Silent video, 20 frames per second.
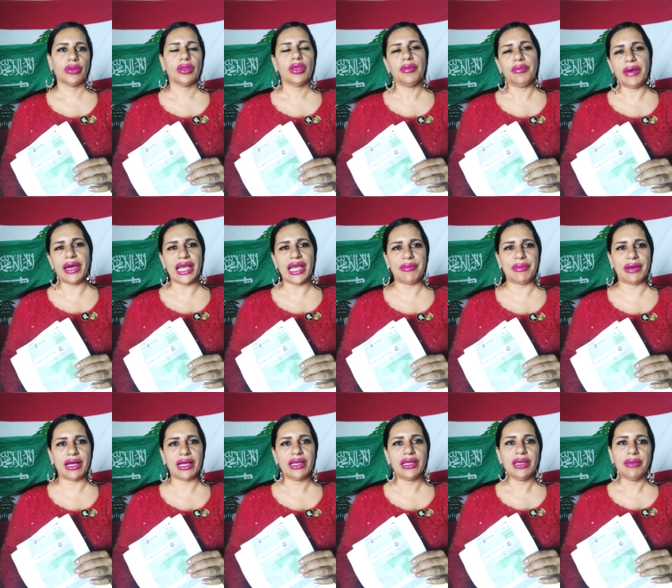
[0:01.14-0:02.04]

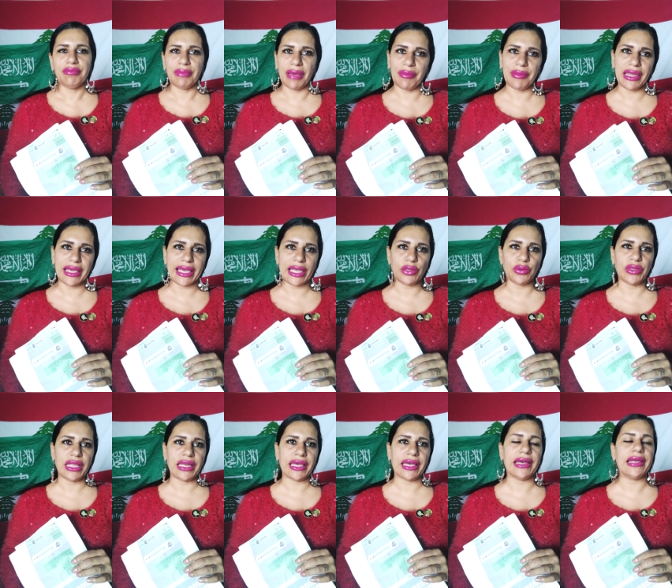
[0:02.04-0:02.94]
مرحبا مملكتنا
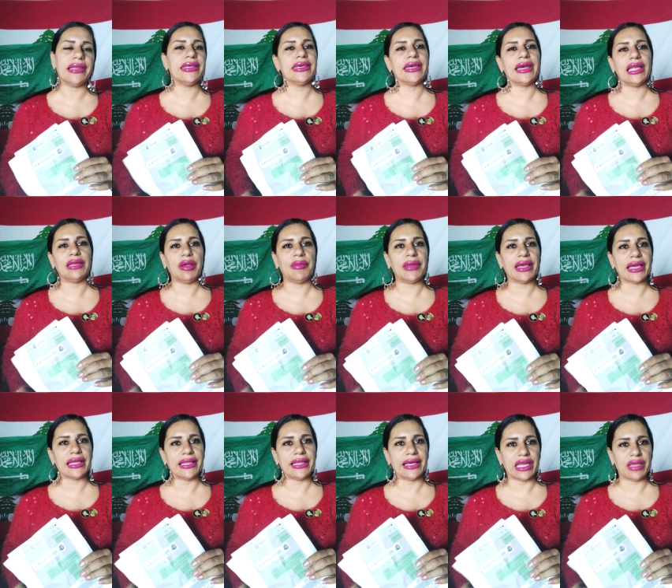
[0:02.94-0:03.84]
الغالية المملكة
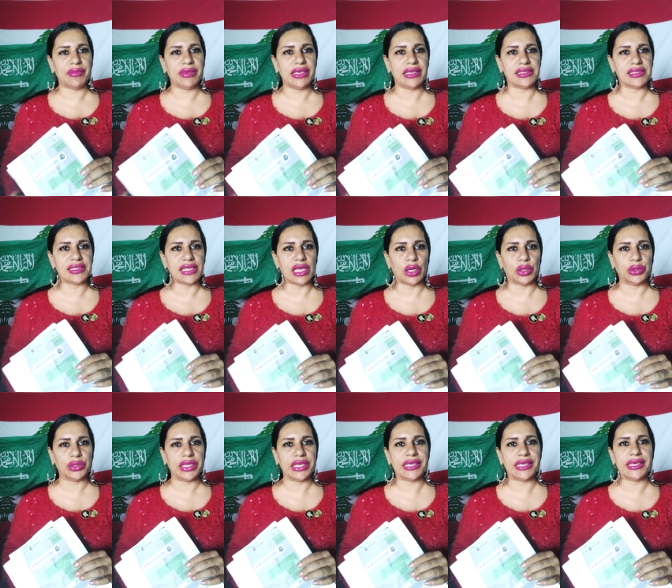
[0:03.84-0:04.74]
العربية
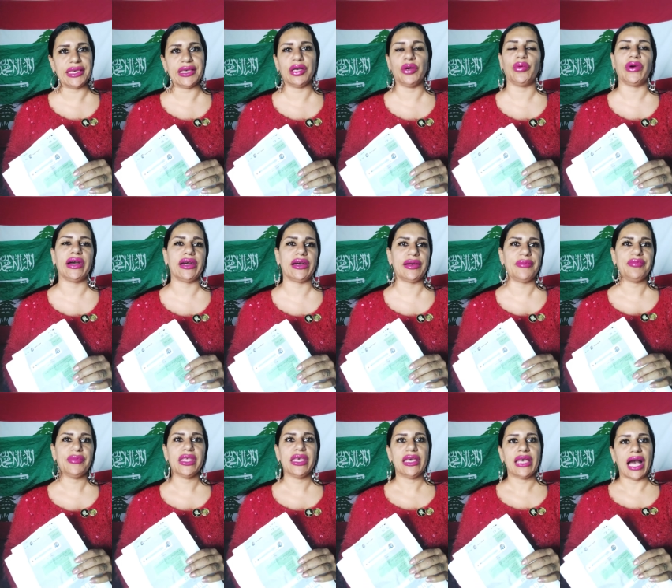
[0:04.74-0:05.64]
السعودية
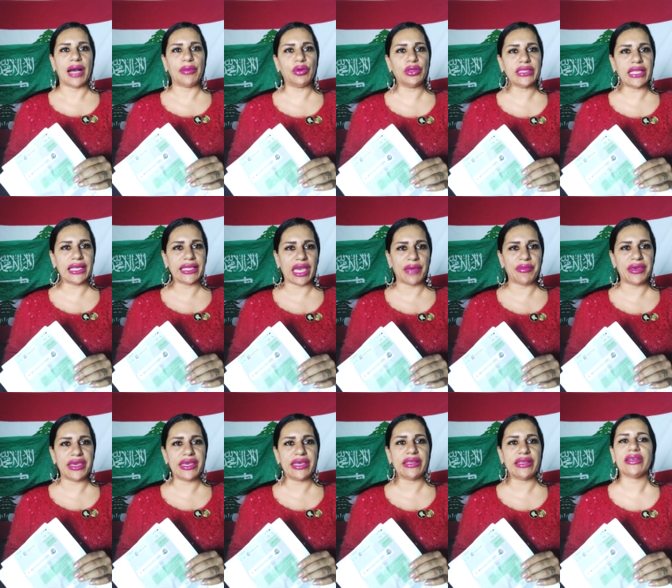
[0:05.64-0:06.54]
وأبونا
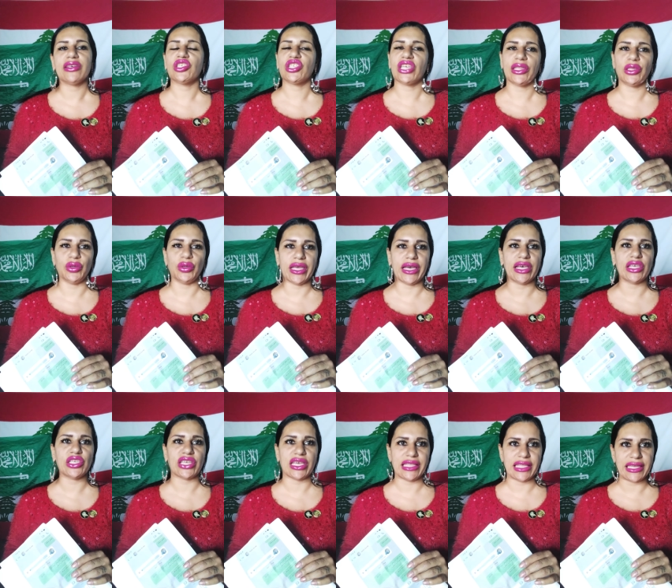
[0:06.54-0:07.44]
الكبير جدنا
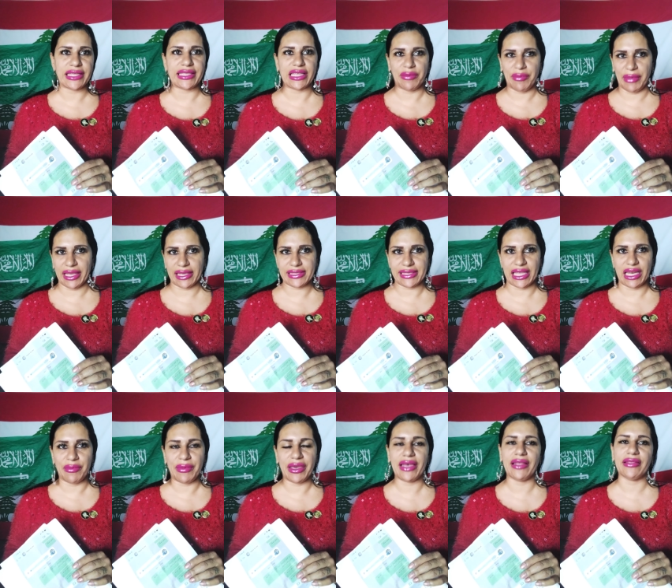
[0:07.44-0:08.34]
جلالة الملك
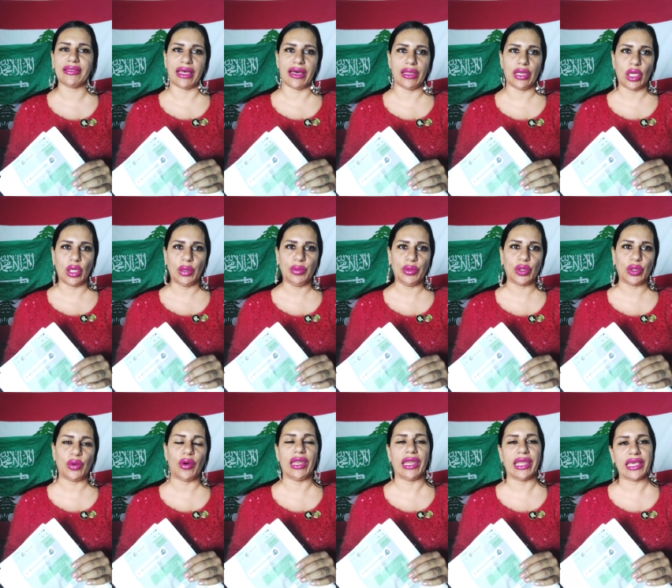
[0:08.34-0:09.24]
سلمان طال
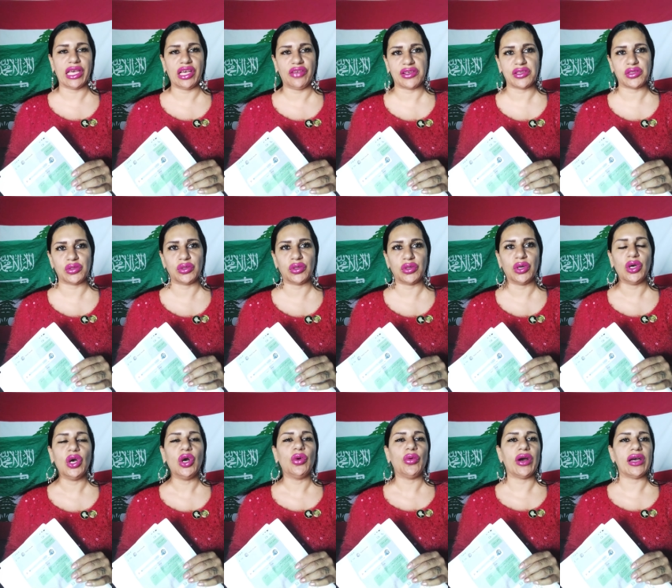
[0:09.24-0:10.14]
عمره الله يحفظه
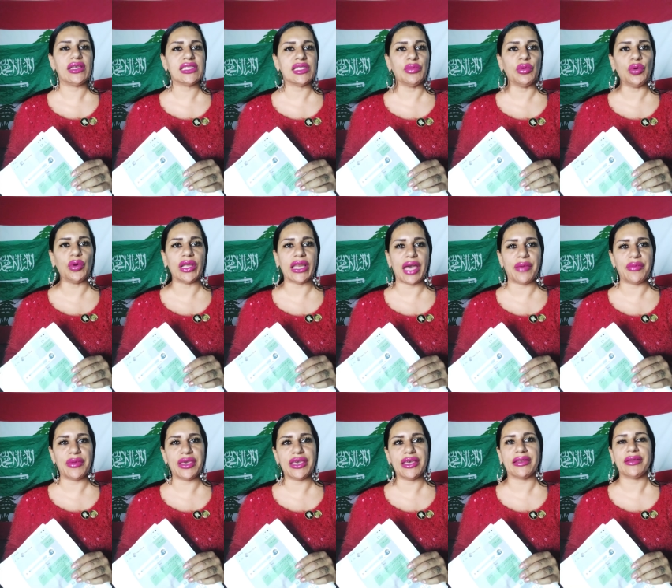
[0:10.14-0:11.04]
وسمو
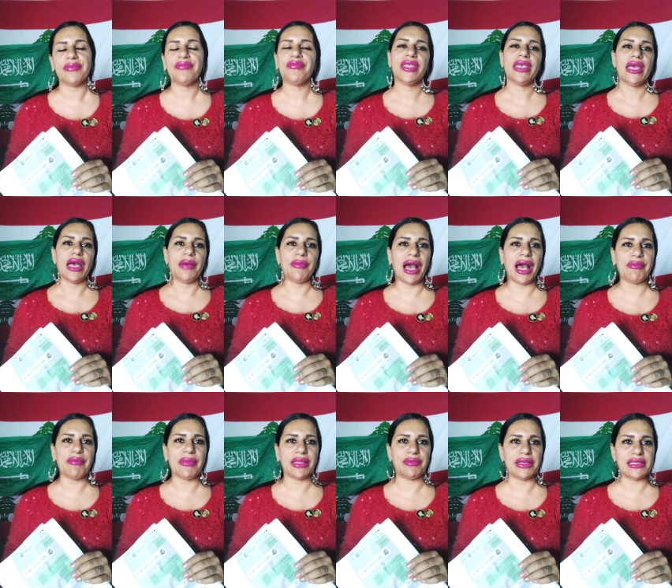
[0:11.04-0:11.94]
الأمير
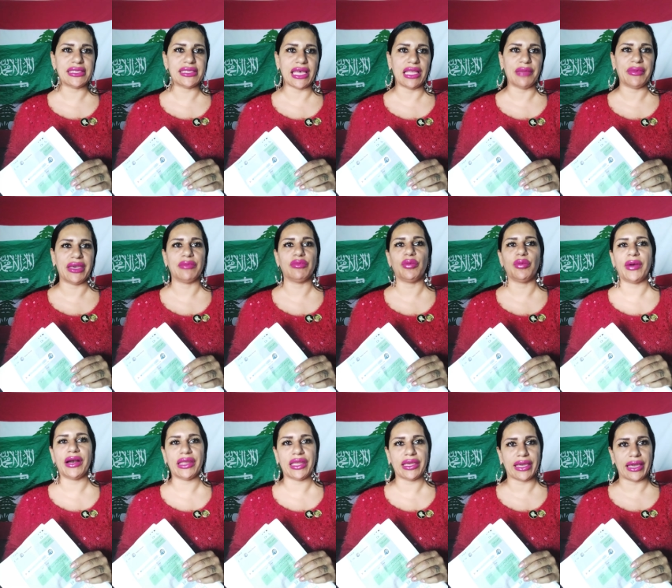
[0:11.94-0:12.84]
محمد بن سلمان
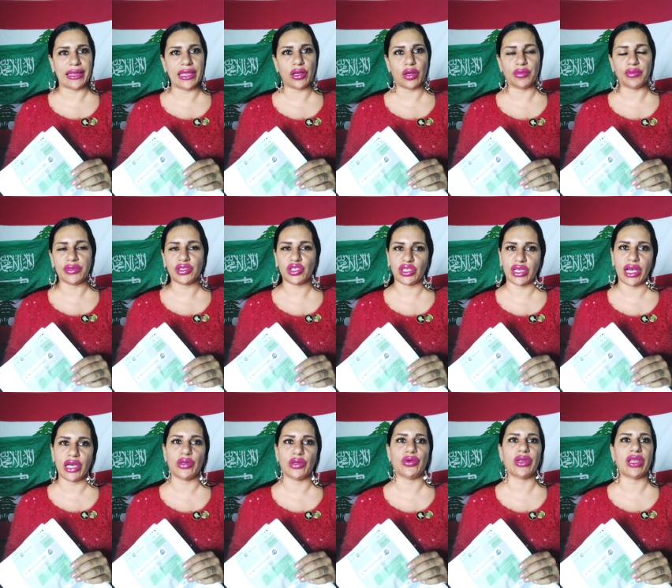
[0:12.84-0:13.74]
مبارك عليكم
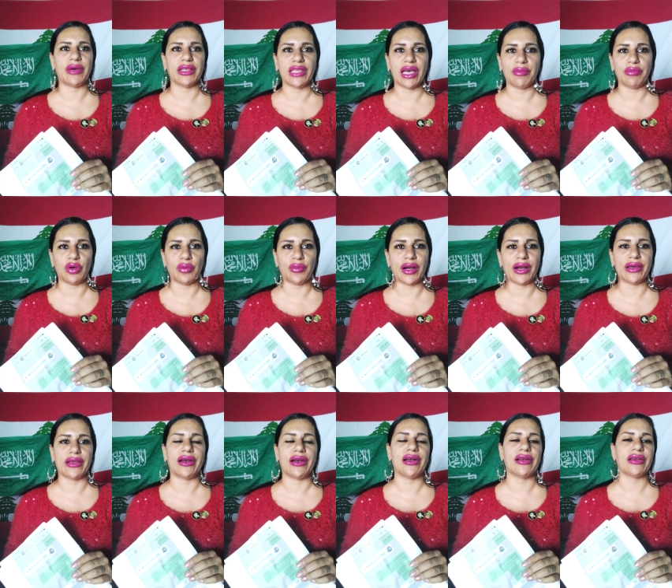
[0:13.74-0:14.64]
الشهر ورمضان
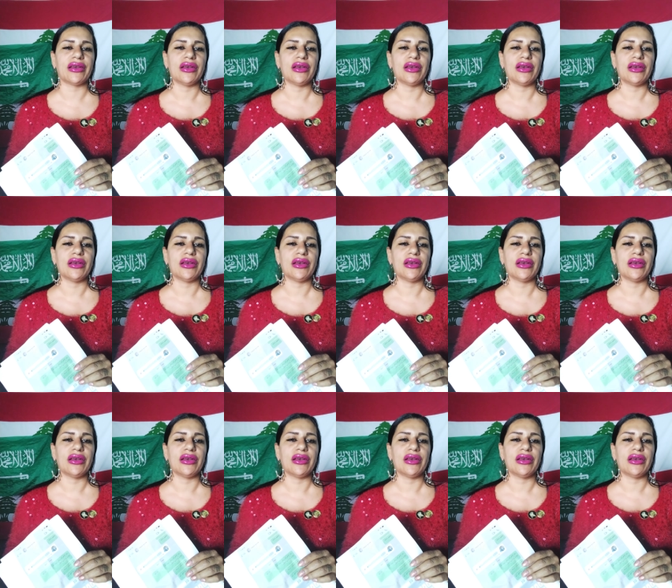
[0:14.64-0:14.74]
مبارك